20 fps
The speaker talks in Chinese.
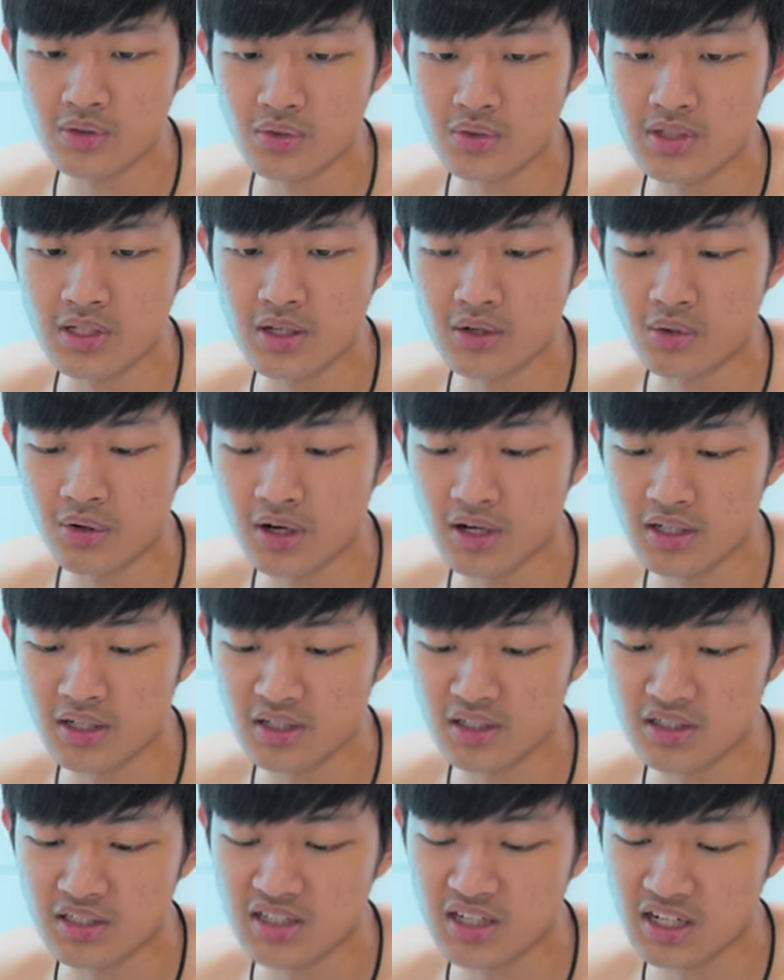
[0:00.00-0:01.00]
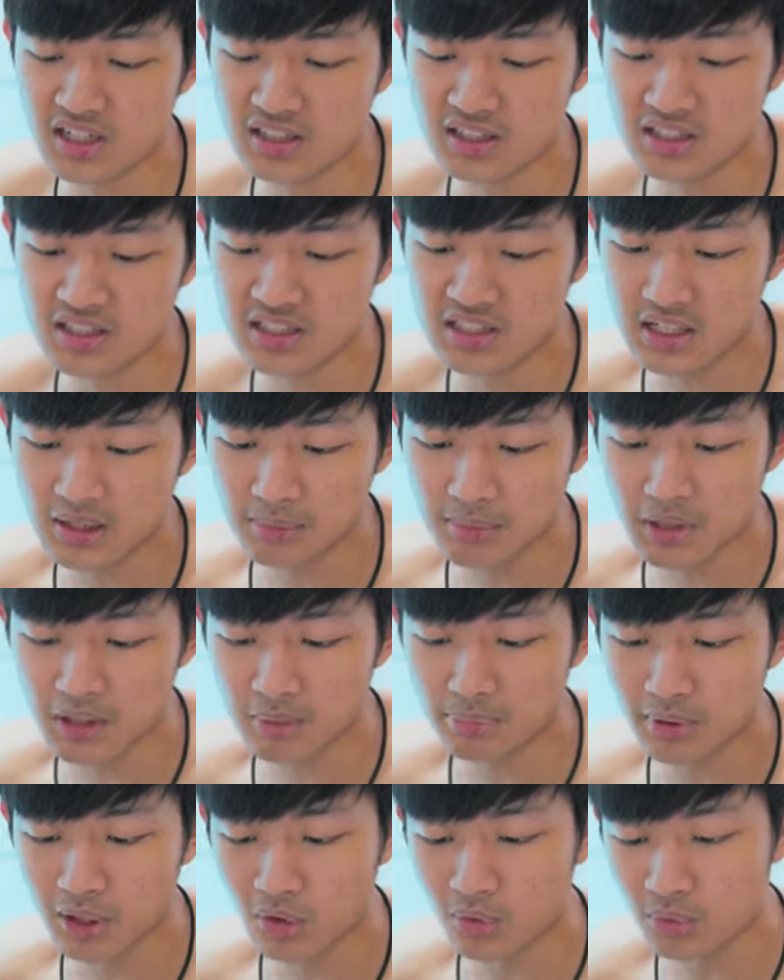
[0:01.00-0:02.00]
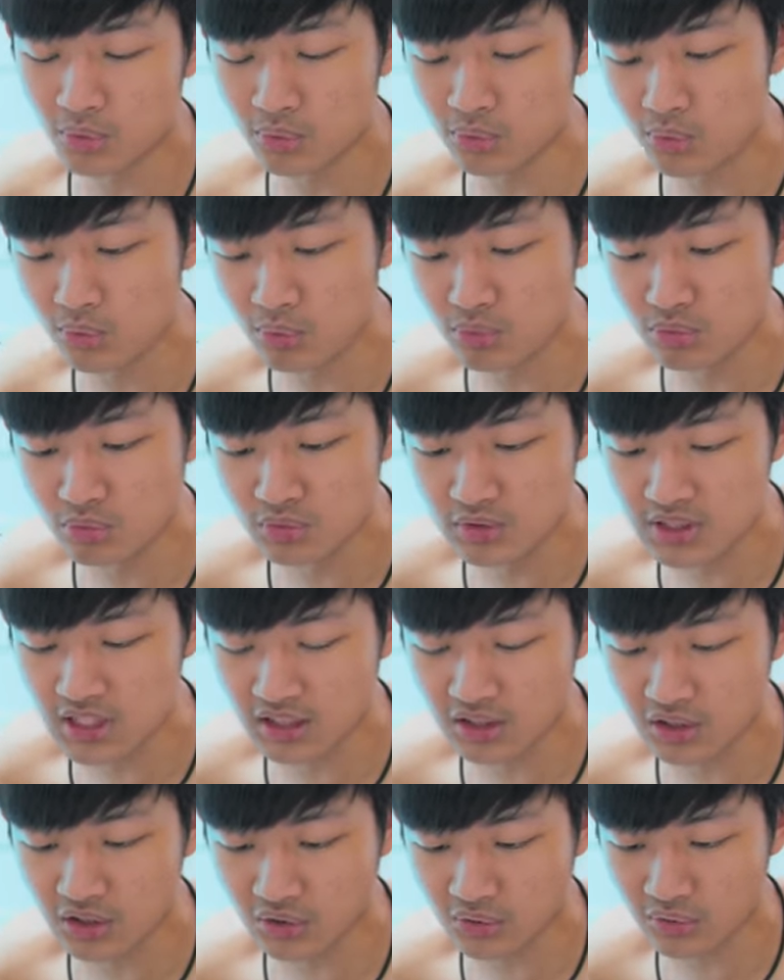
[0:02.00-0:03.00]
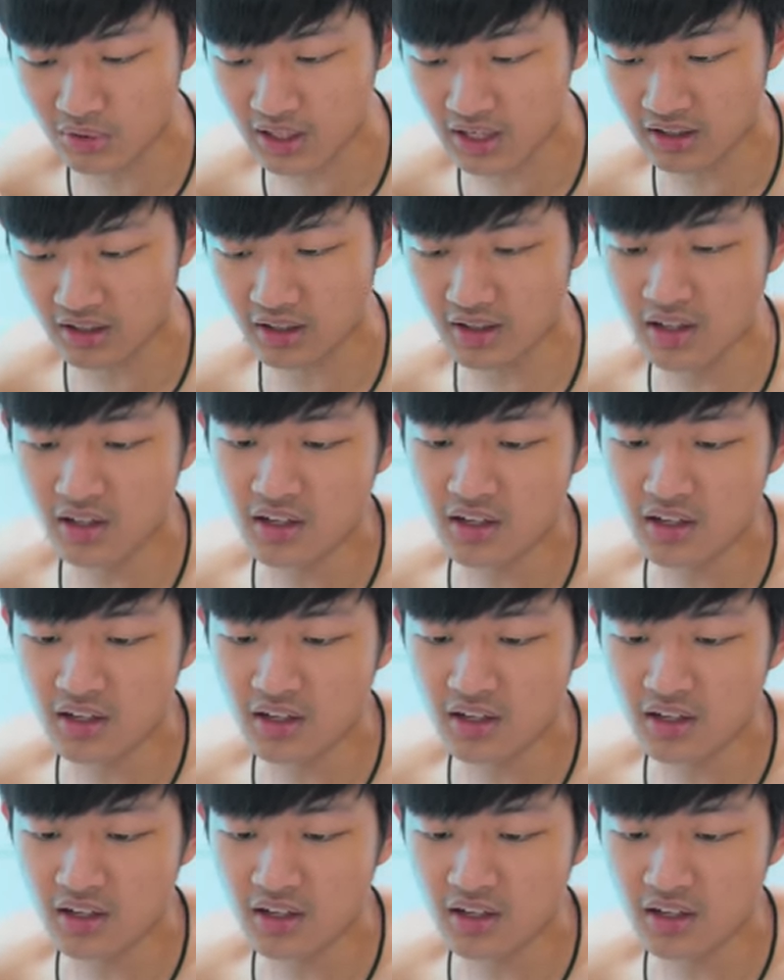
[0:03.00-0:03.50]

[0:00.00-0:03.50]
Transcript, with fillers: 所以这一块相机前面的保护镜头盖，